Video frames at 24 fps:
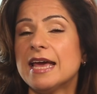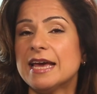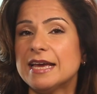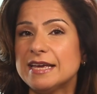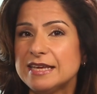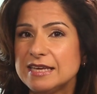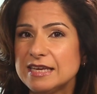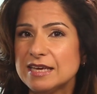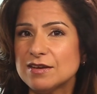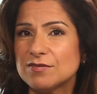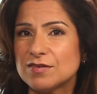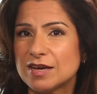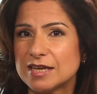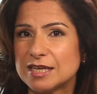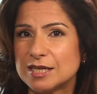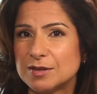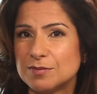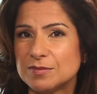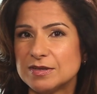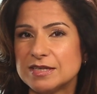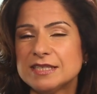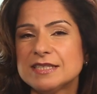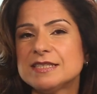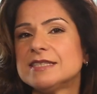Hier war
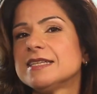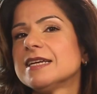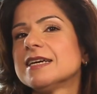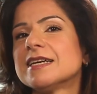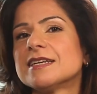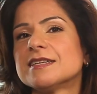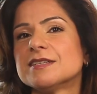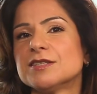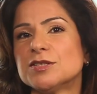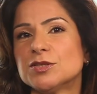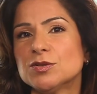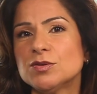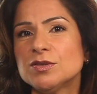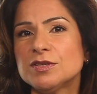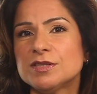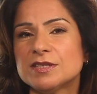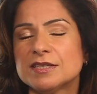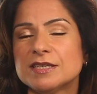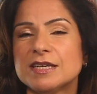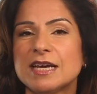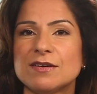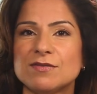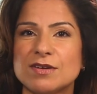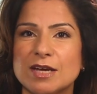nämlich der gesunde
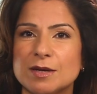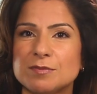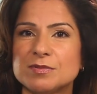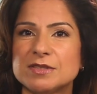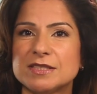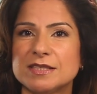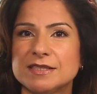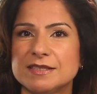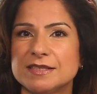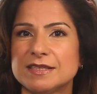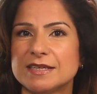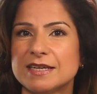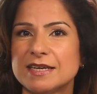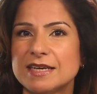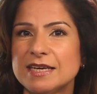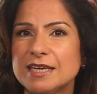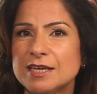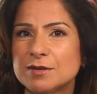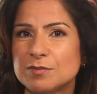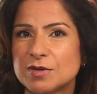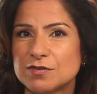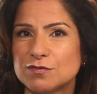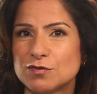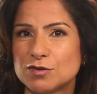erwerbstätige
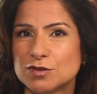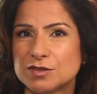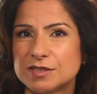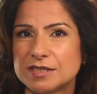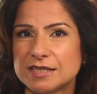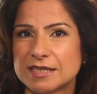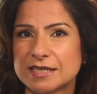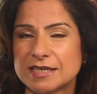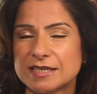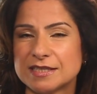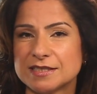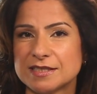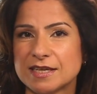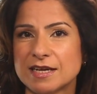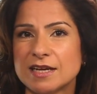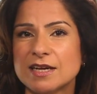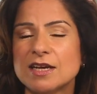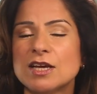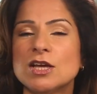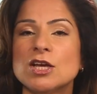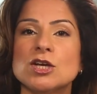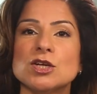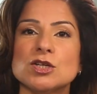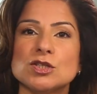Ehemann von Theresa
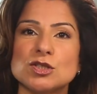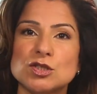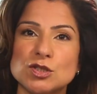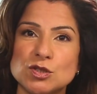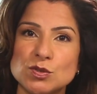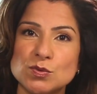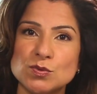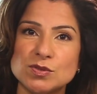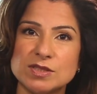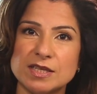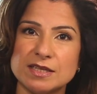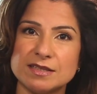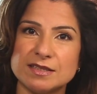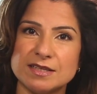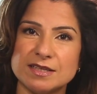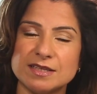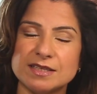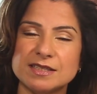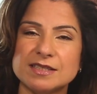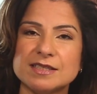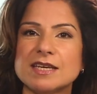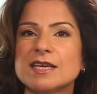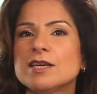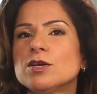
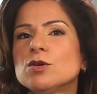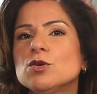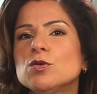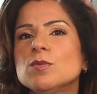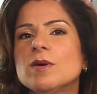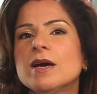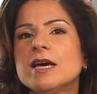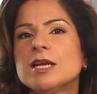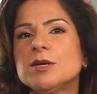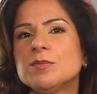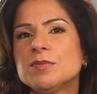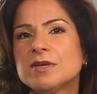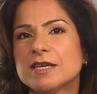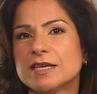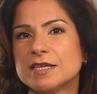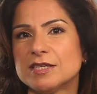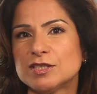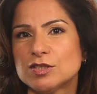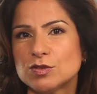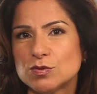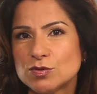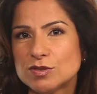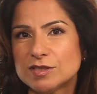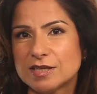zusätzlich gegenüber einem
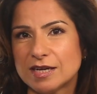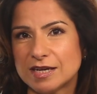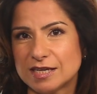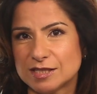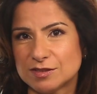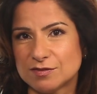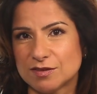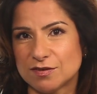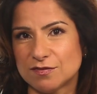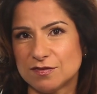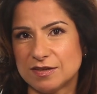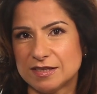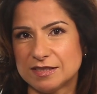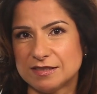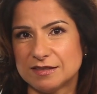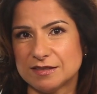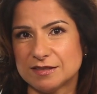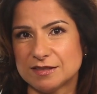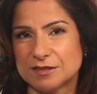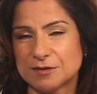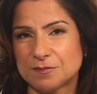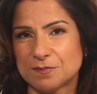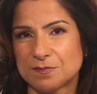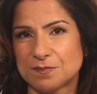Kind
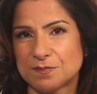unterhaltsverpflichtet.